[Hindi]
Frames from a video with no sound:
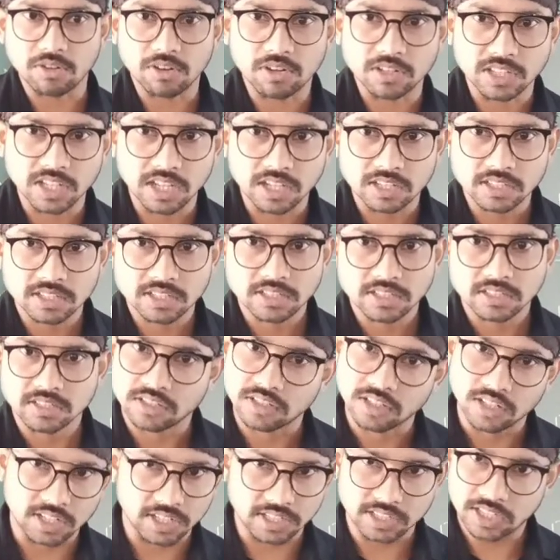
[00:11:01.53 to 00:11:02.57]
अंकों का होता है
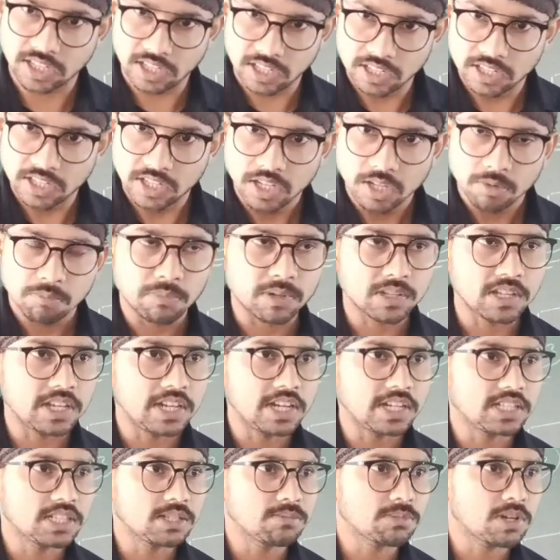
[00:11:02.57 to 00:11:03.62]
ठीक है
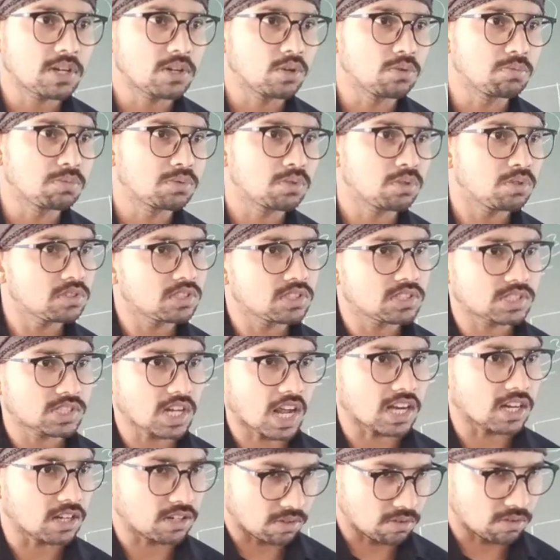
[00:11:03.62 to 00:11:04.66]
मतलब ए का गुप्त कोड
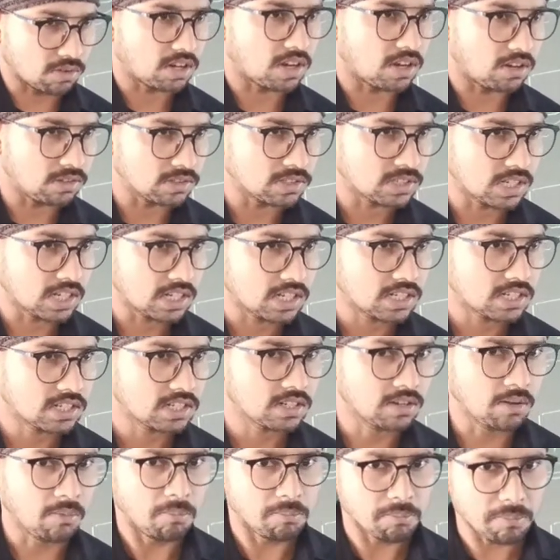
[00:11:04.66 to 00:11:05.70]
चार अंकों का होता
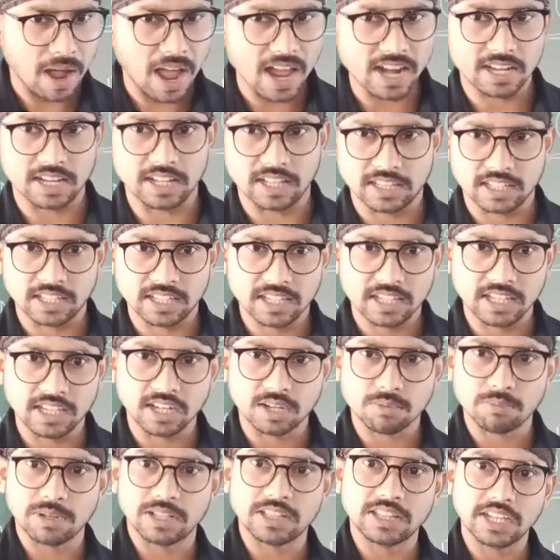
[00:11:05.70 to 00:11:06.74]
है मान लेते हैं
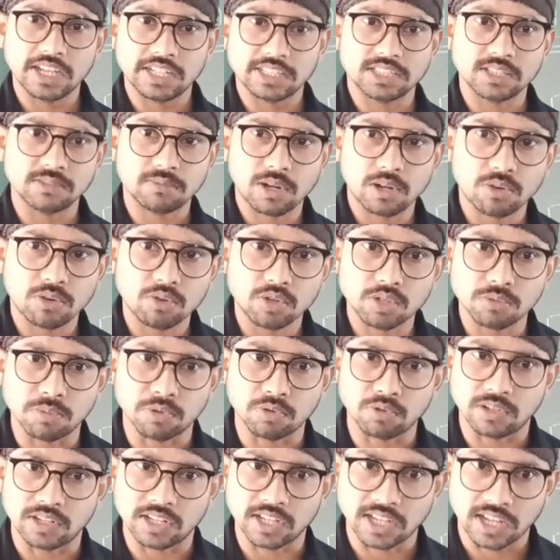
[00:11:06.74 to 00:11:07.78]
एक बंदा ए का कोड
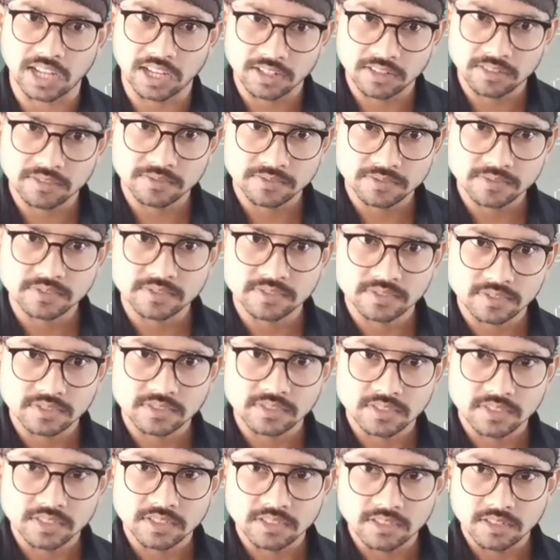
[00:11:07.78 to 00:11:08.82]
भूल गया
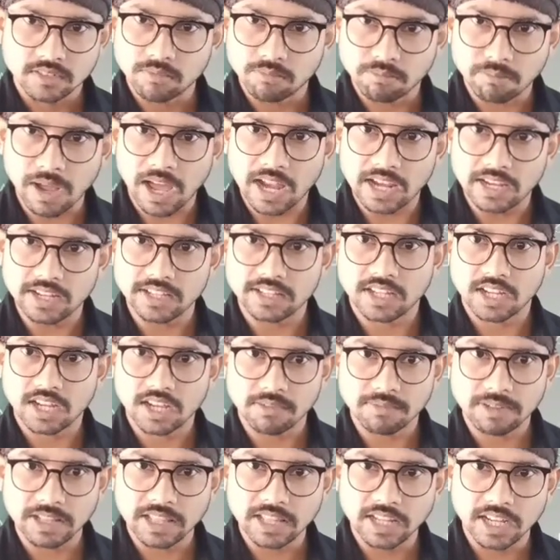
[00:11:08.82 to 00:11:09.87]
मान लेते
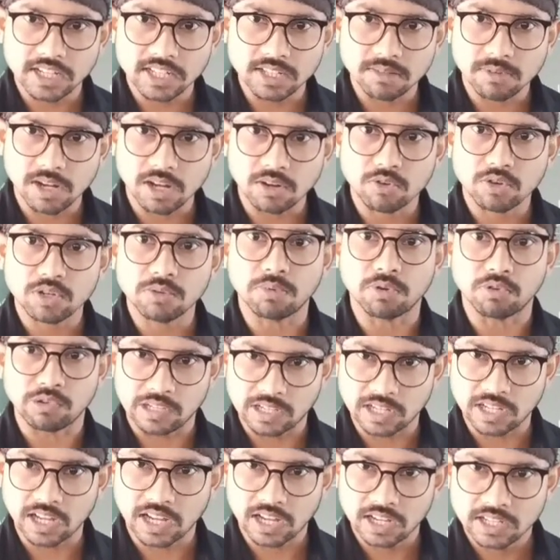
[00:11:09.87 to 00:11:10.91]
का बंदा ए का कोड
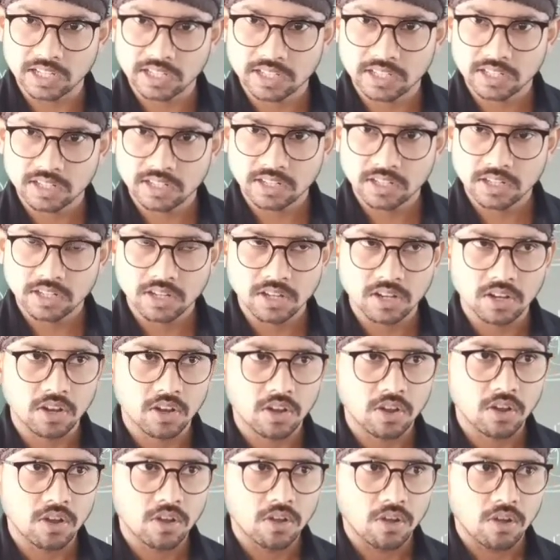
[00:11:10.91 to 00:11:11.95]
भूल गया
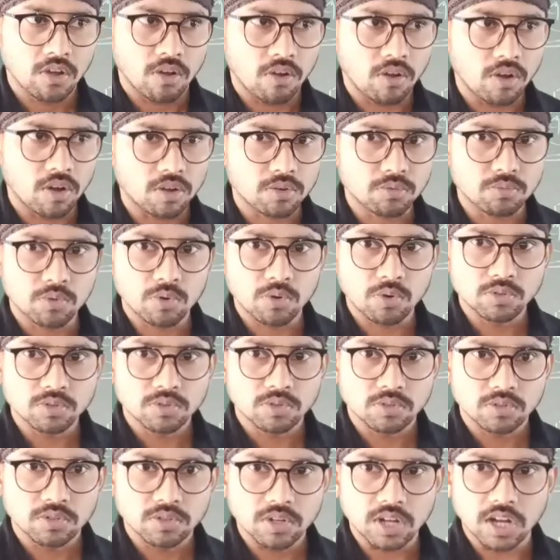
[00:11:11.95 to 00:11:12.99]
और वो
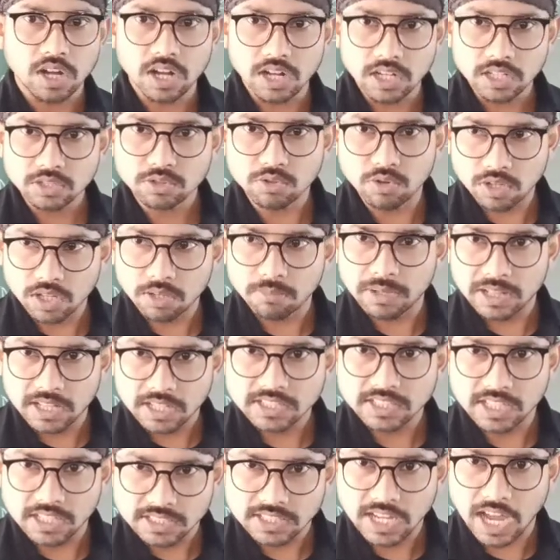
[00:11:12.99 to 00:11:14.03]
अंकों की
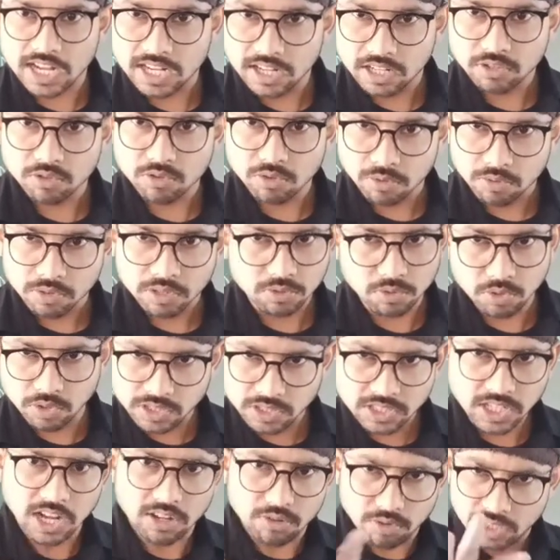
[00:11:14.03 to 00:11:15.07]
मदद से चार अंकों
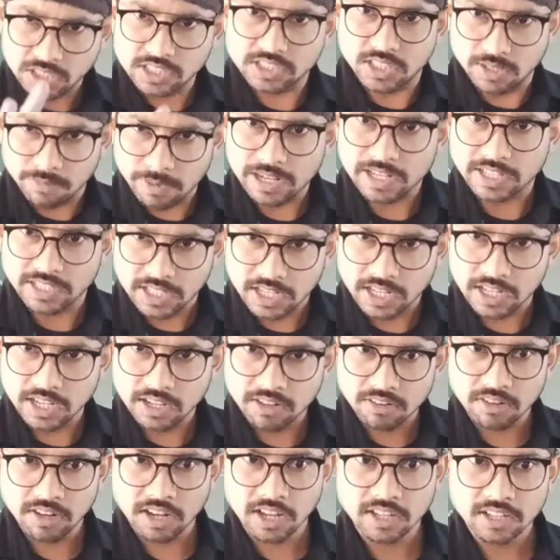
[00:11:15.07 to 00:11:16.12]
कोई चार अंक इस्तेमाल किया
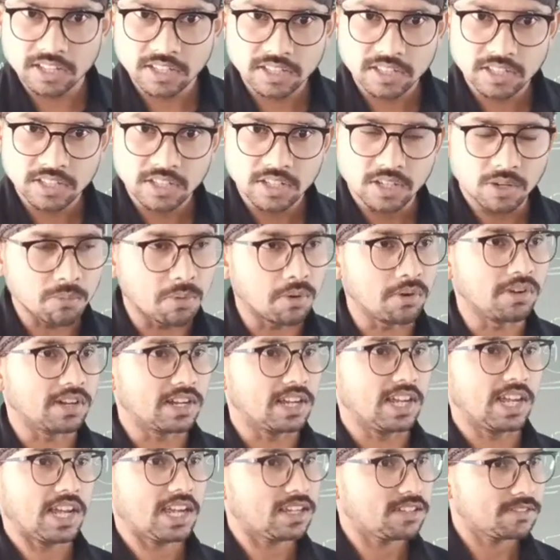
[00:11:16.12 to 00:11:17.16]
गया होगा भूल
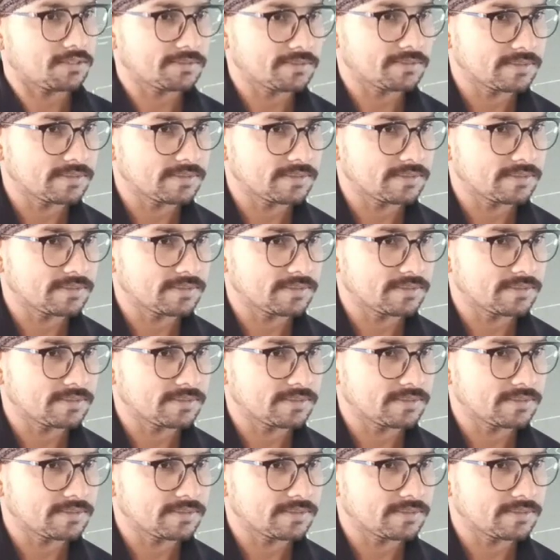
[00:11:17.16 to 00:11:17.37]
गया